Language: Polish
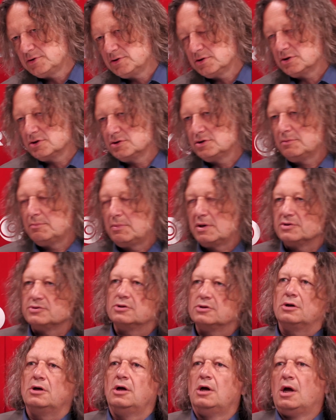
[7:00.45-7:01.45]
też nie
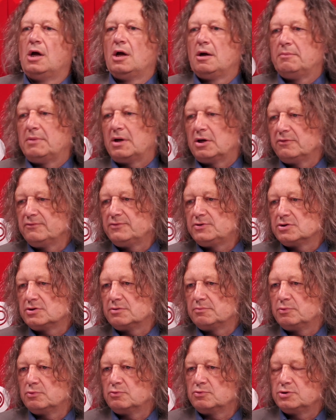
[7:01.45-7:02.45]
bardzo. Mianowicie,
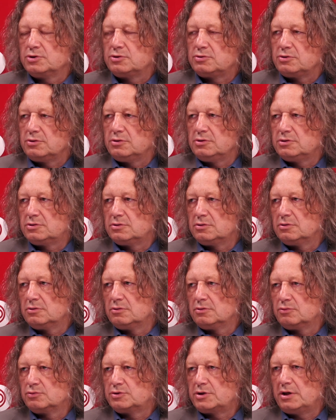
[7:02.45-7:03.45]
żeby użyć
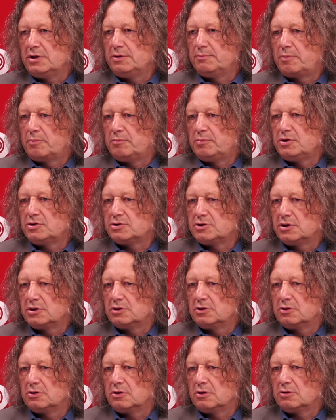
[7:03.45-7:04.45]
y, uczelni publicznych
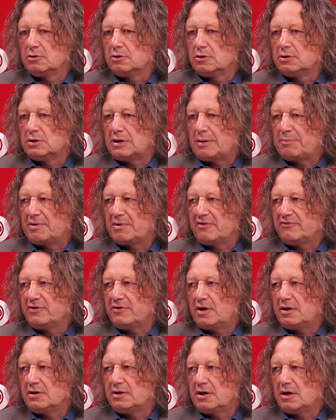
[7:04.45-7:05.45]
do
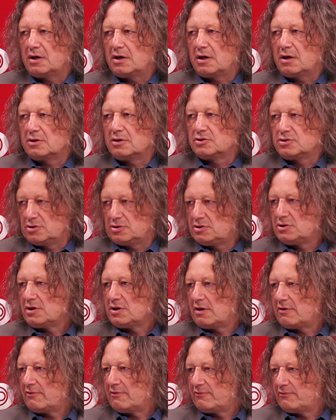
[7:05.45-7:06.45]
naprawiania
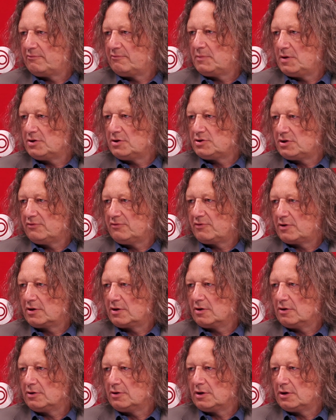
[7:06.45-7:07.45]
życia w mieście i w
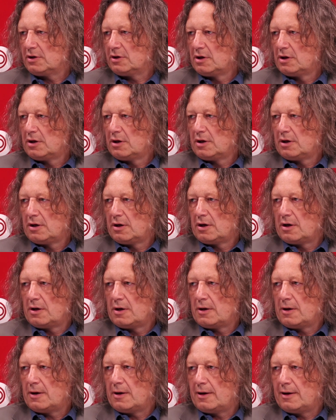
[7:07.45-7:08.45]
regionie. A to tak nie powinno
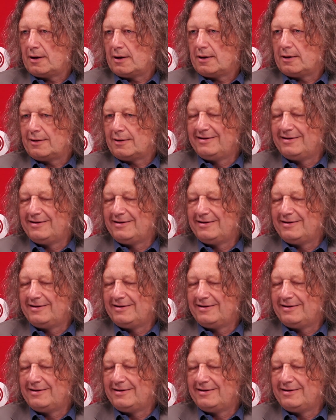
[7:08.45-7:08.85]
działać? E,